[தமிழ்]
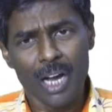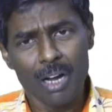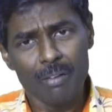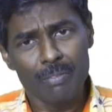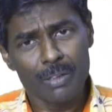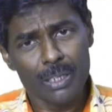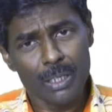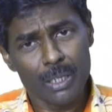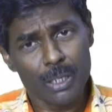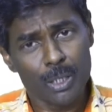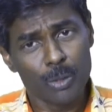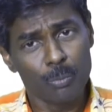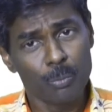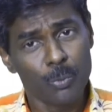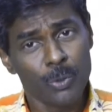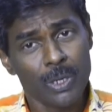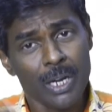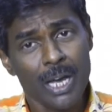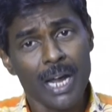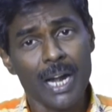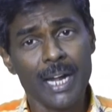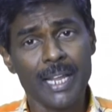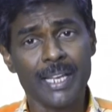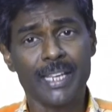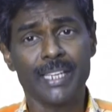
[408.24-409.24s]
அவருக்கு
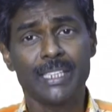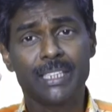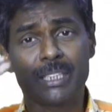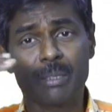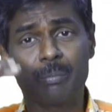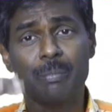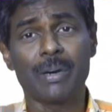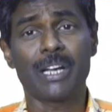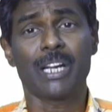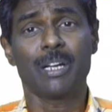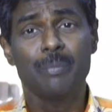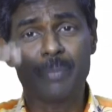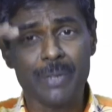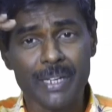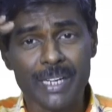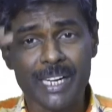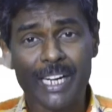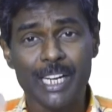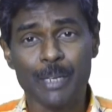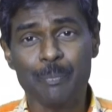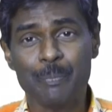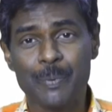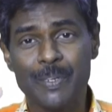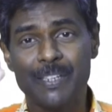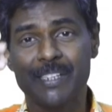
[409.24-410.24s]
முன்னாலேயே இந்த மரபு
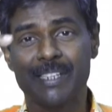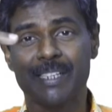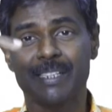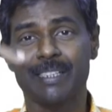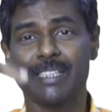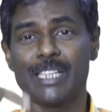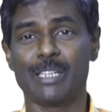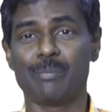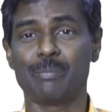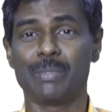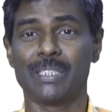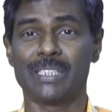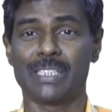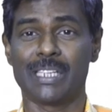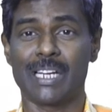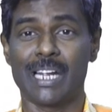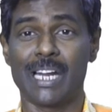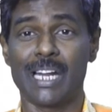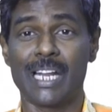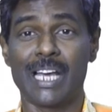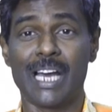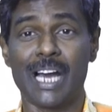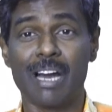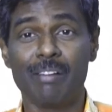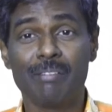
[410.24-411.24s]
நிலை பெற்றது
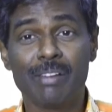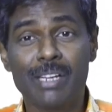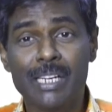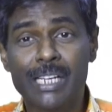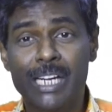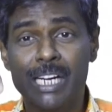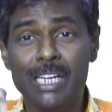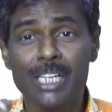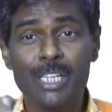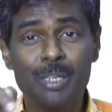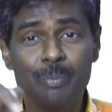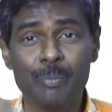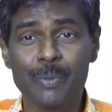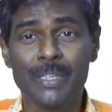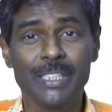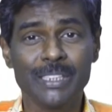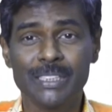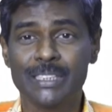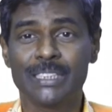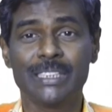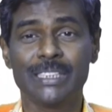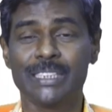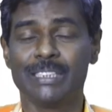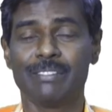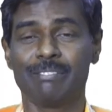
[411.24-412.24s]
என்பதனால அவர்
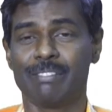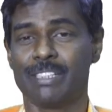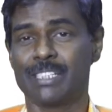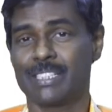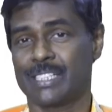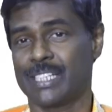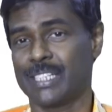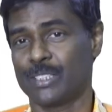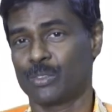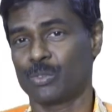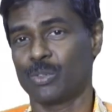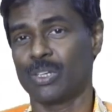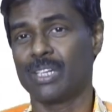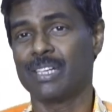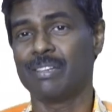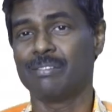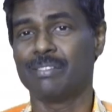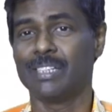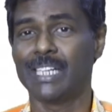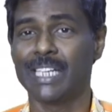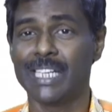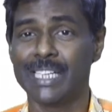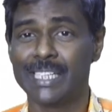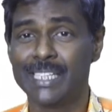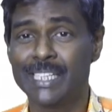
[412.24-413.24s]
கண்டுபிடித்து இவற்றை
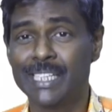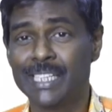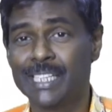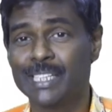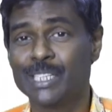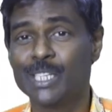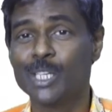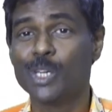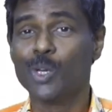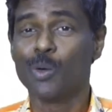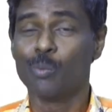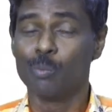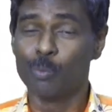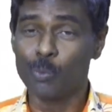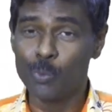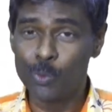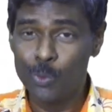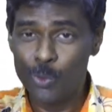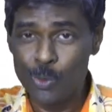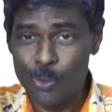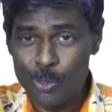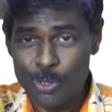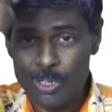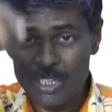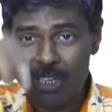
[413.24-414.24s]
சொல்லவில்லை
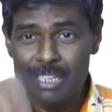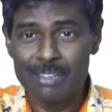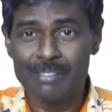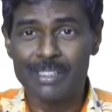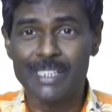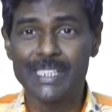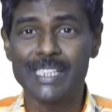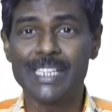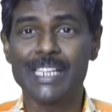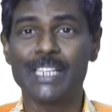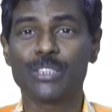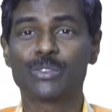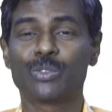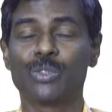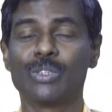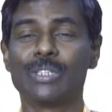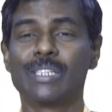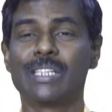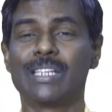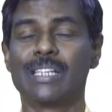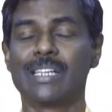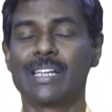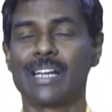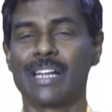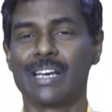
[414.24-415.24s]
முன்னோர்கள் வழியிலே
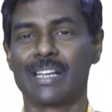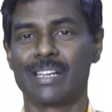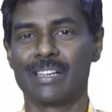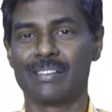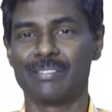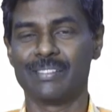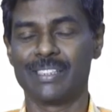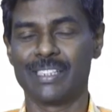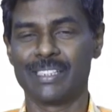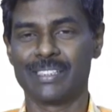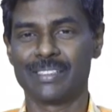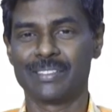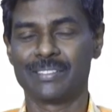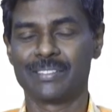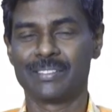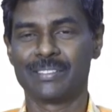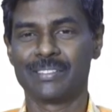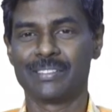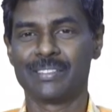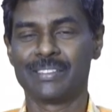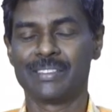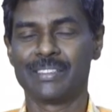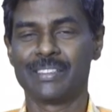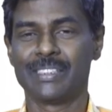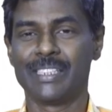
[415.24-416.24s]
சொல்கின்றார் அவர்
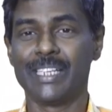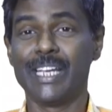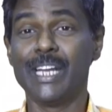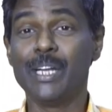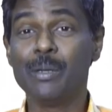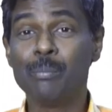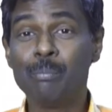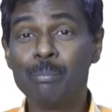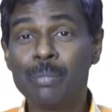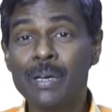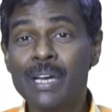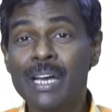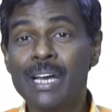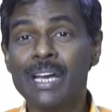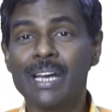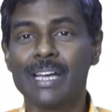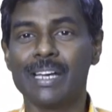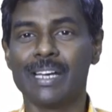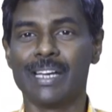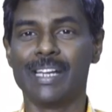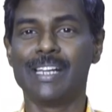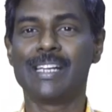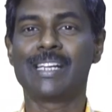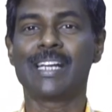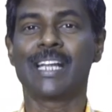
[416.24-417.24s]
என்ப
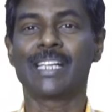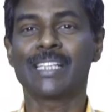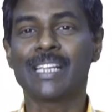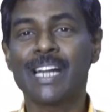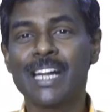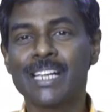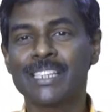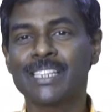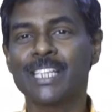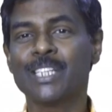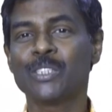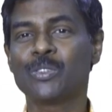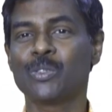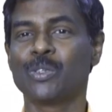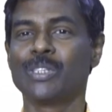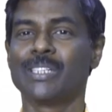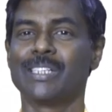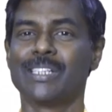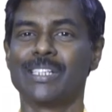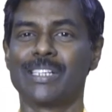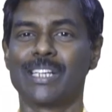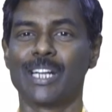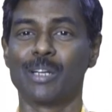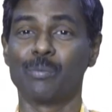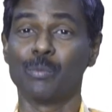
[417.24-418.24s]
என்று அதனால் தான்
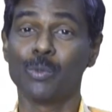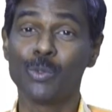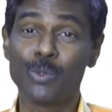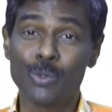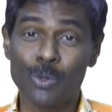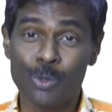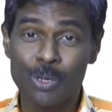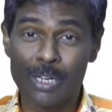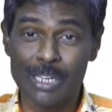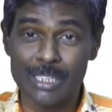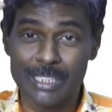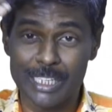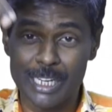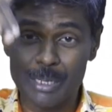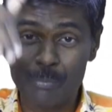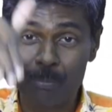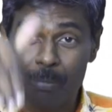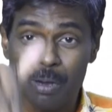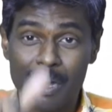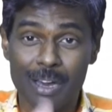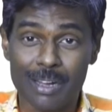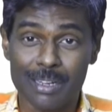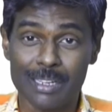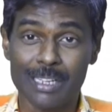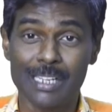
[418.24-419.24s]
சொல்லுகின்றார் முன்னோர்கள்
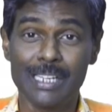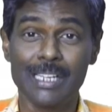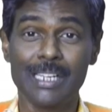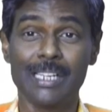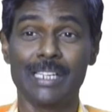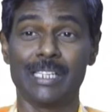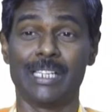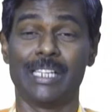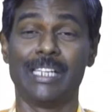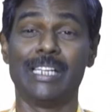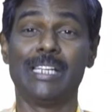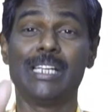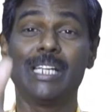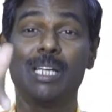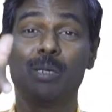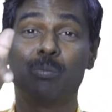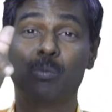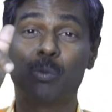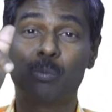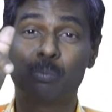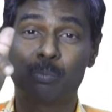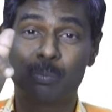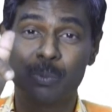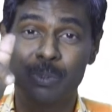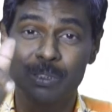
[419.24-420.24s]
என்பார்கள் என்ன
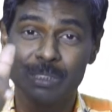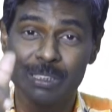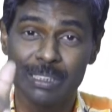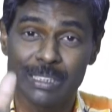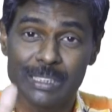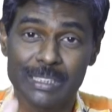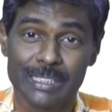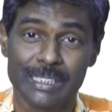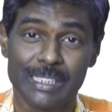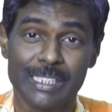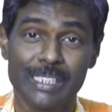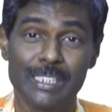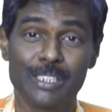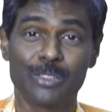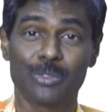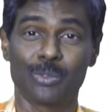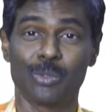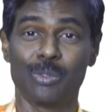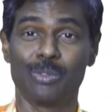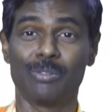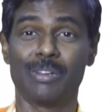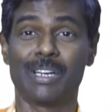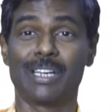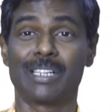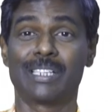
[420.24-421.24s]
முப்பது என்று
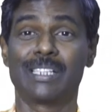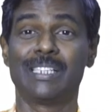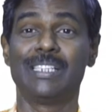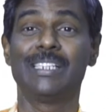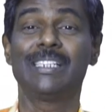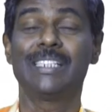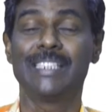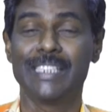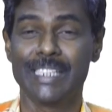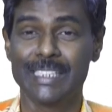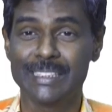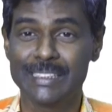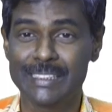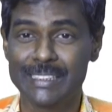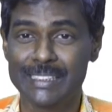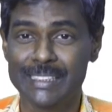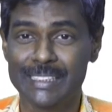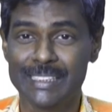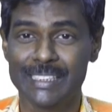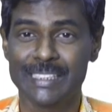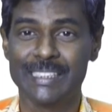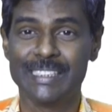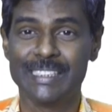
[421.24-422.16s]
சொல்வார்கள் எது